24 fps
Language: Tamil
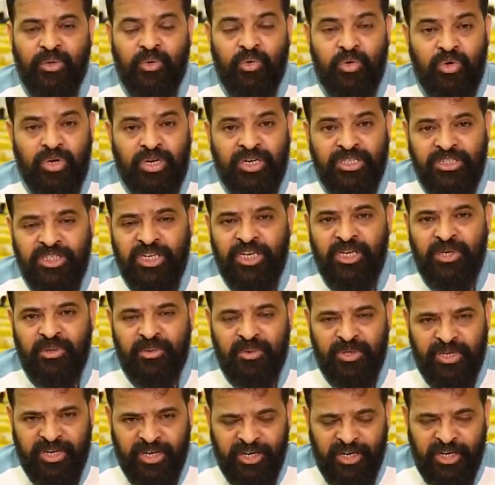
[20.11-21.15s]

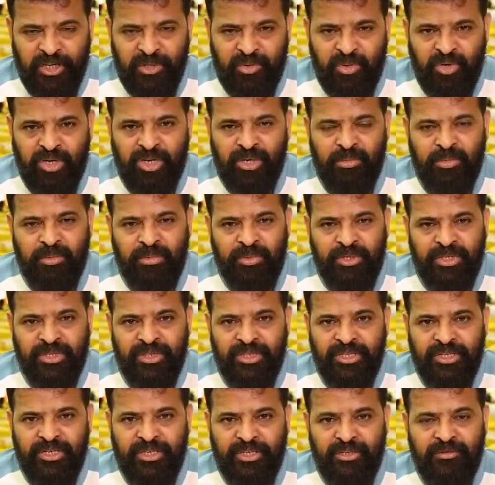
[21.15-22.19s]
குற்றச்செயலோடு என்னை தொடர்பு
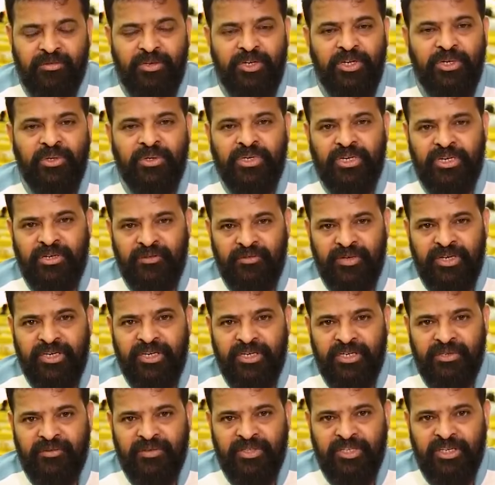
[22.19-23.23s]
படுத்தி வீடியோக்கள்
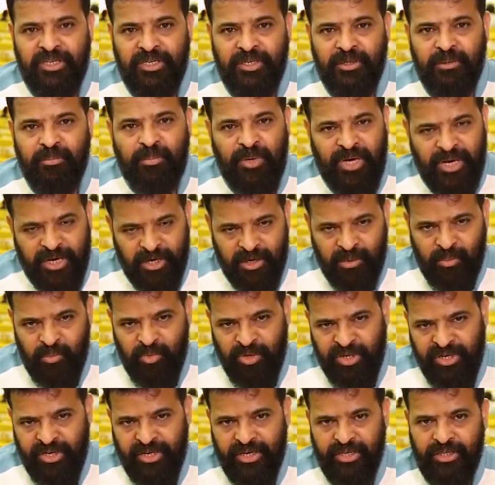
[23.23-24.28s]
வெளியிடுவதை பார்க்க
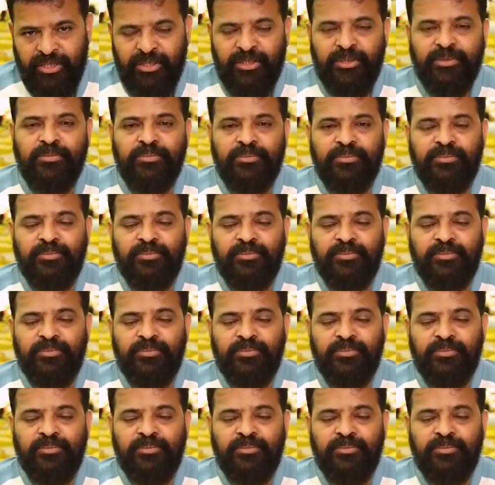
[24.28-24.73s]
முடிகிறது